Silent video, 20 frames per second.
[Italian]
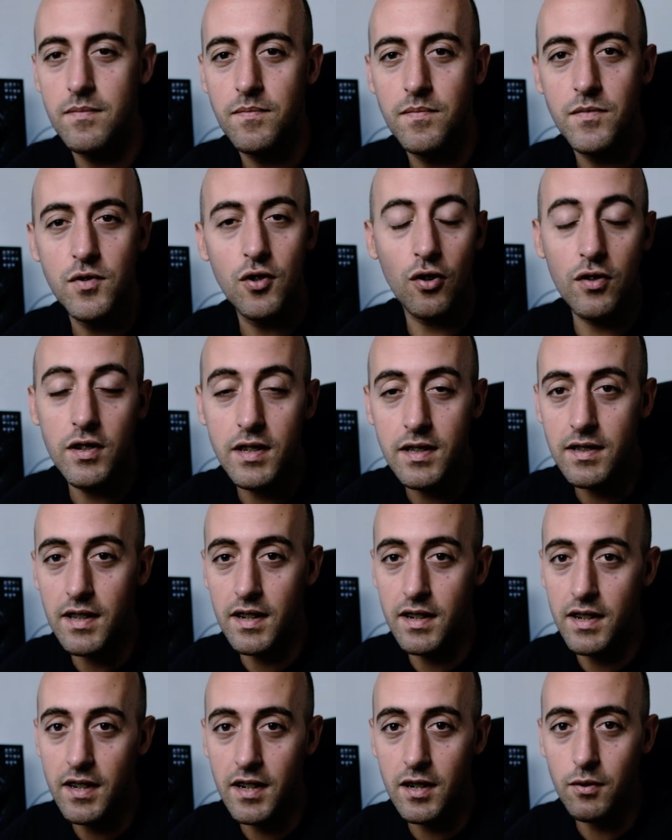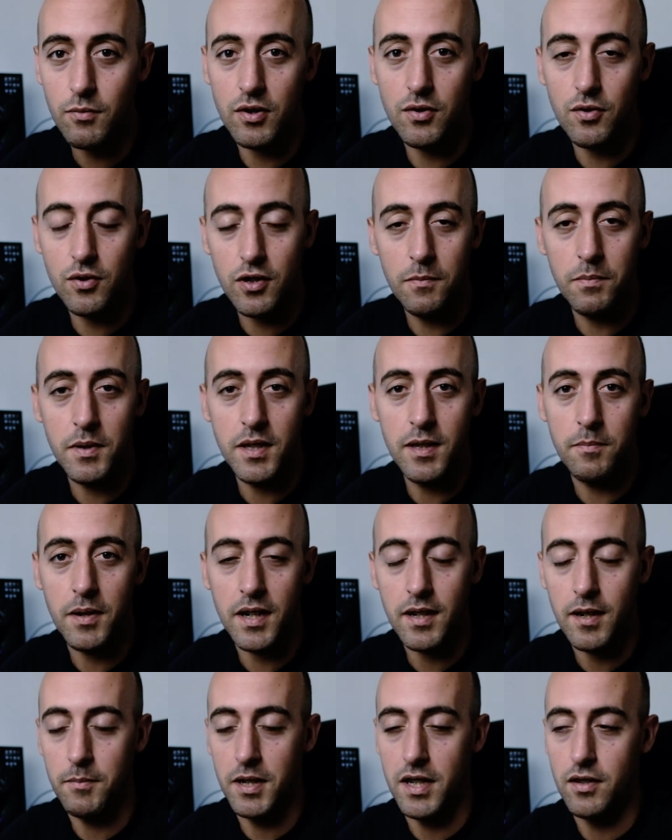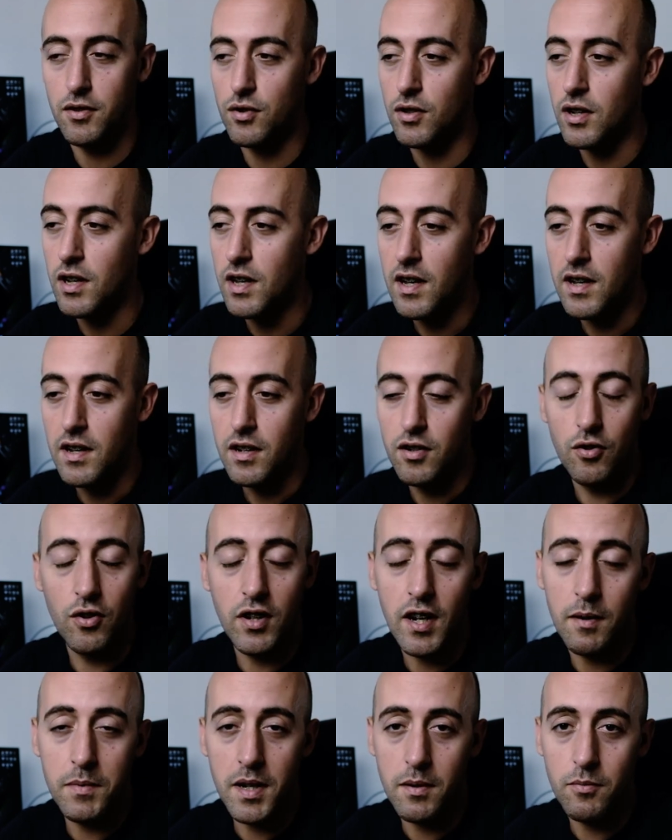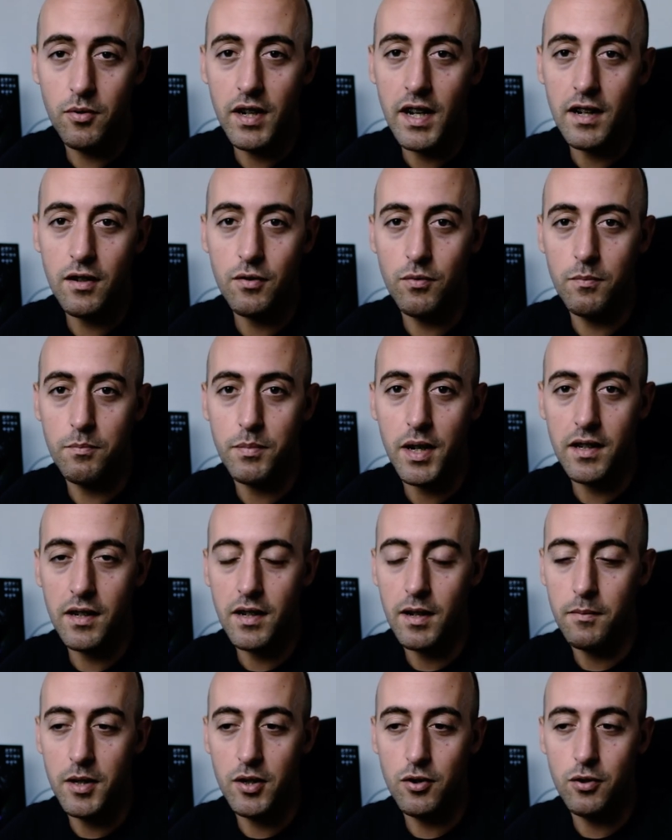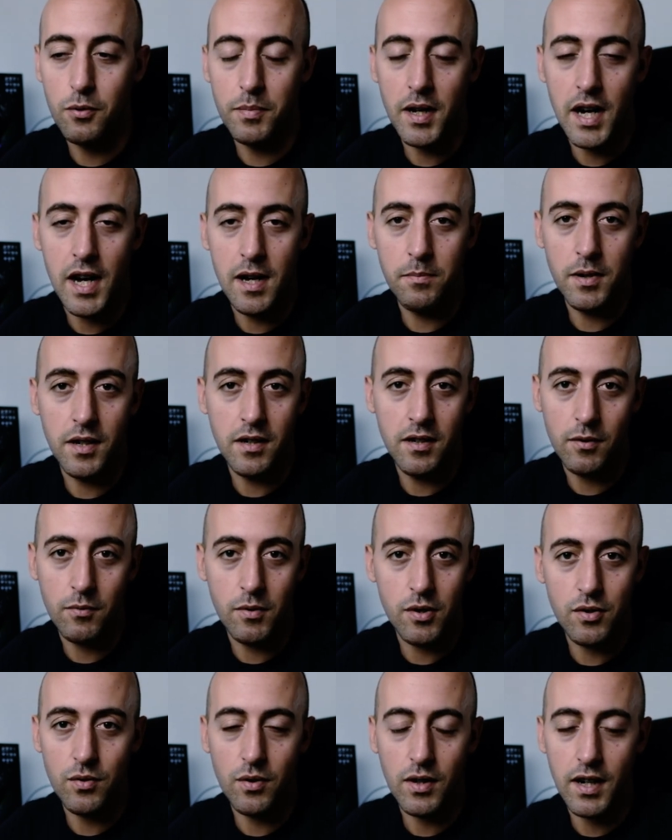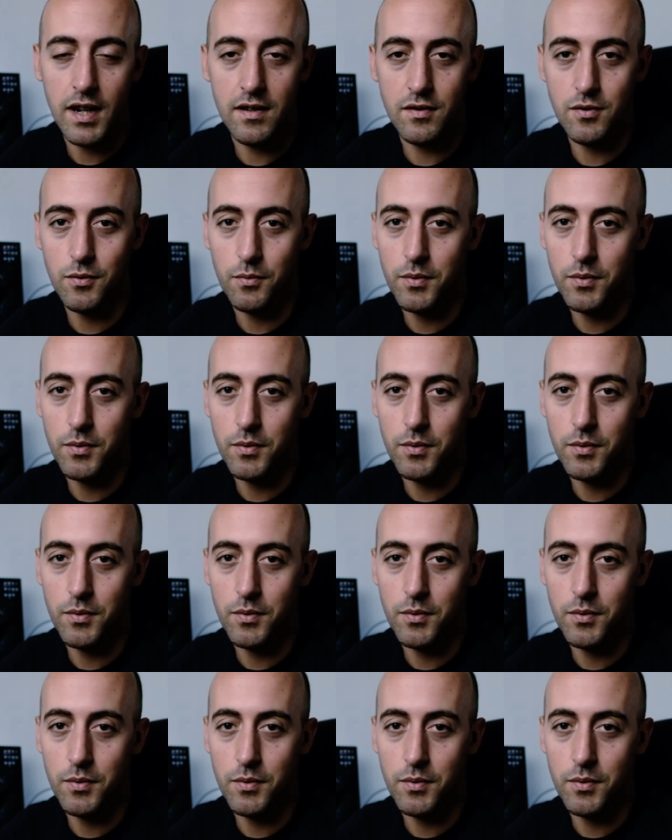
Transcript: non inserire questo tipo di pagamento. Non abbiamo neanche un pagamento PayPal in questo caso,